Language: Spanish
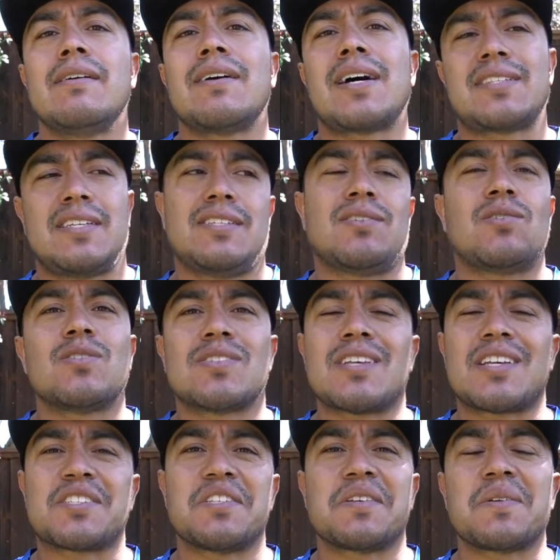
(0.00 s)
así son los,
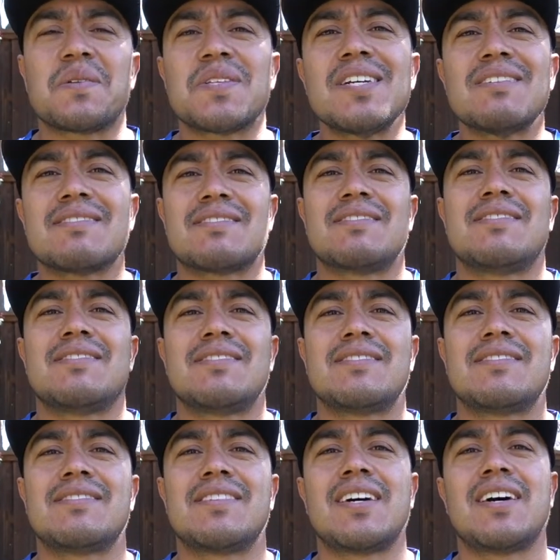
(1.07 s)
así son los hijos.
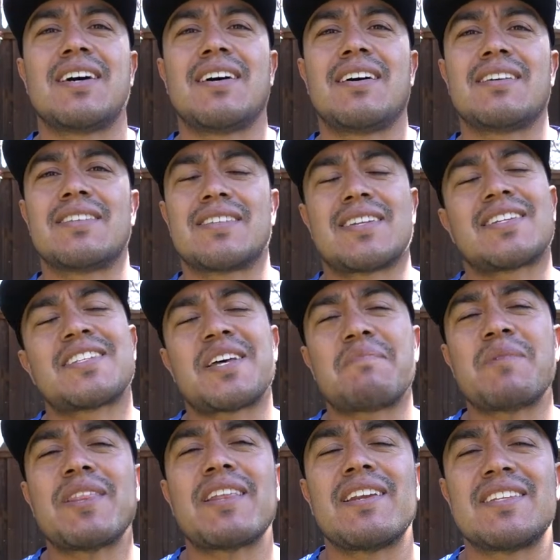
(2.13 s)
Ah,
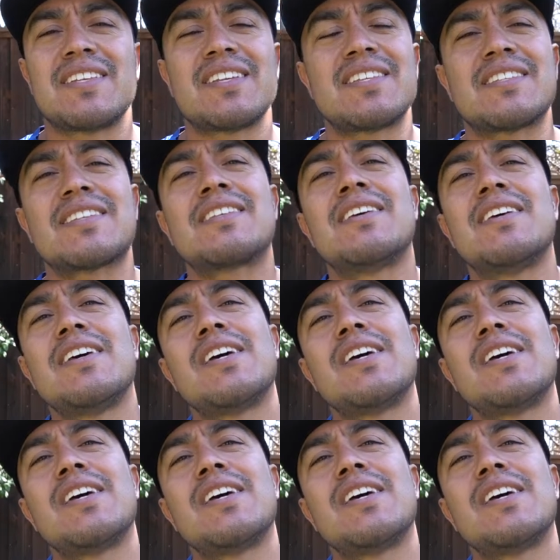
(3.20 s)
desgraciadamente les dices,